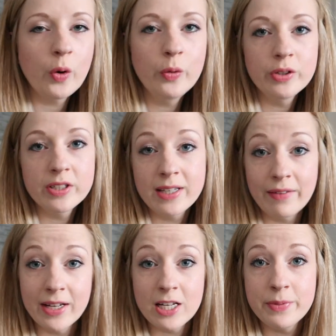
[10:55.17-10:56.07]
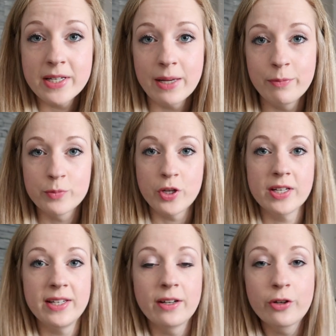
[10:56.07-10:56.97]
und da werde ich mich eben um
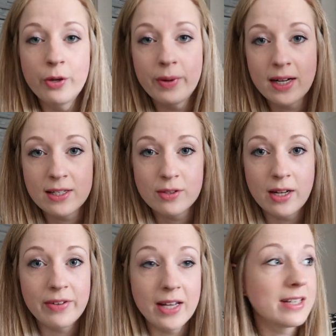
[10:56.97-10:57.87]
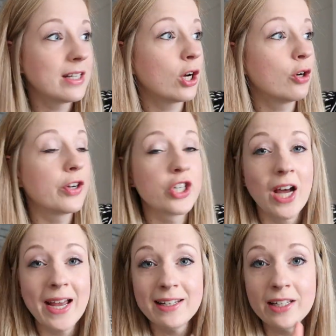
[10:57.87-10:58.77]
solche Dinge kümmern. Also da werde ich auch
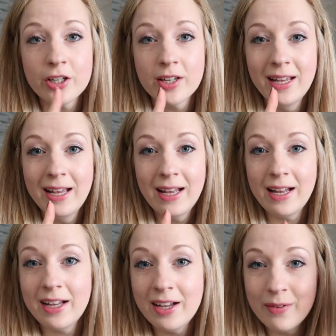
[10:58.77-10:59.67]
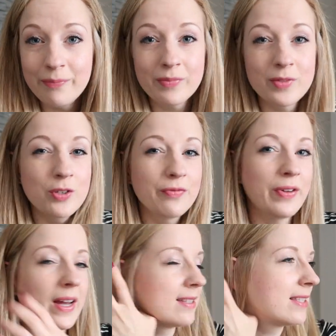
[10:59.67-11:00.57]
wahrscheinlich, ähm,
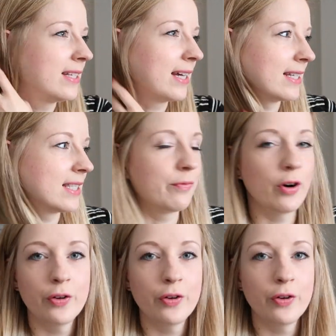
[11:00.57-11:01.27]
sofern es die ganze Woche